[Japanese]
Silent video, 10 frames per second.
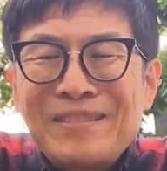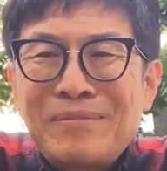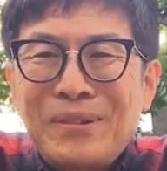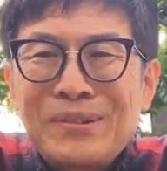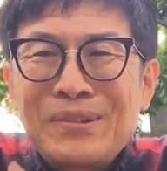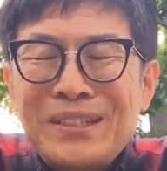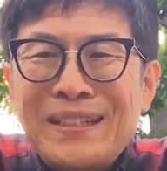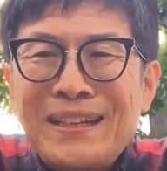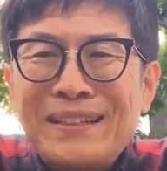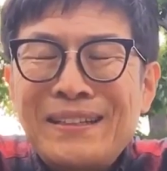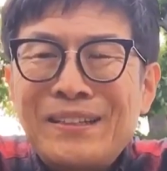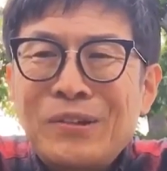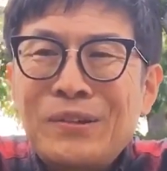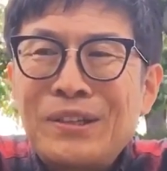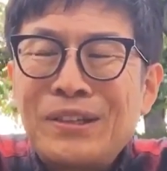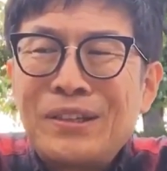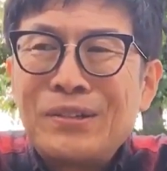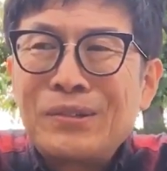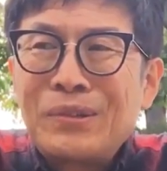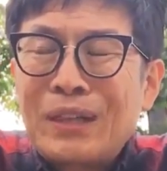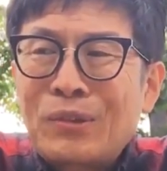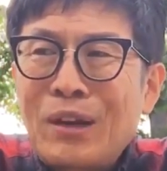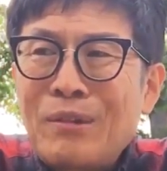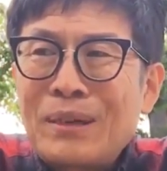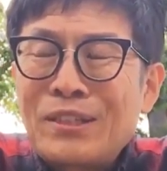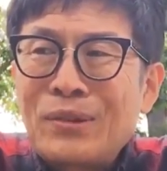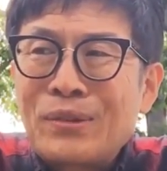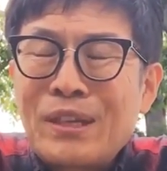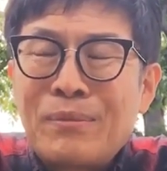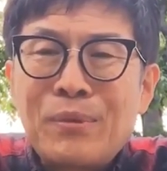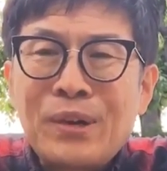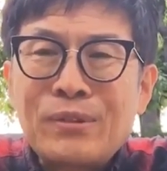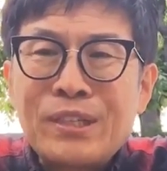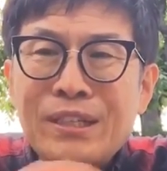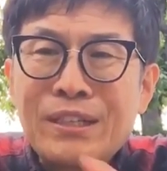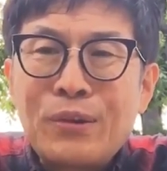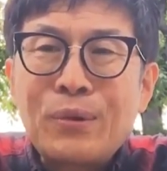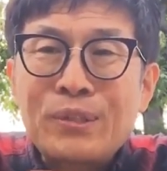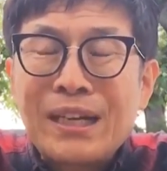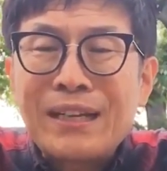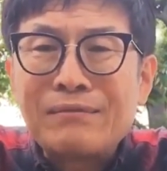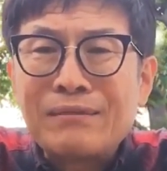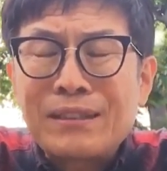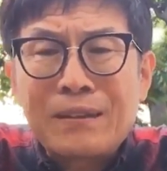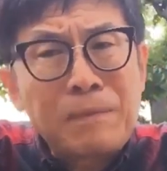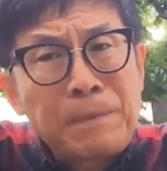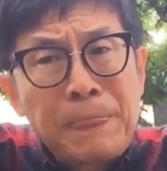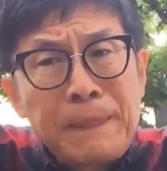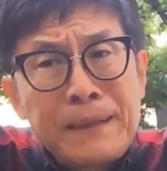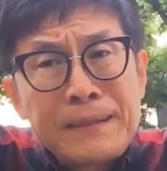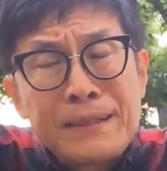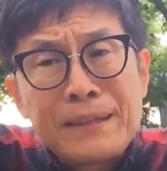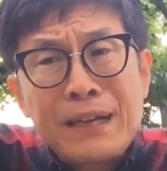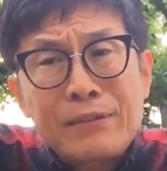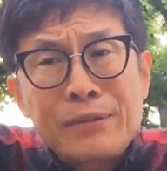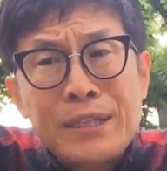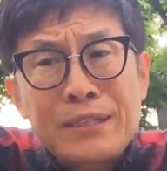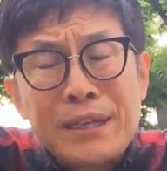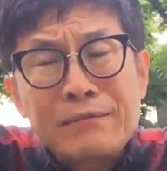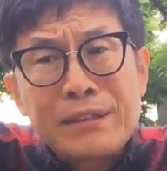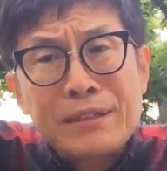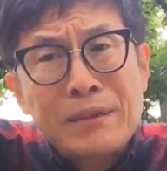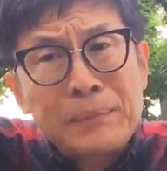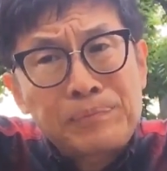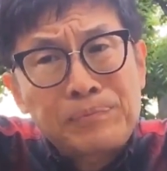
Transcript: 僕の知り合いに非常に有能なトラウマ治療の専門家の心理療法士さんがいるんですけど、心理学の先生がいるんですけど、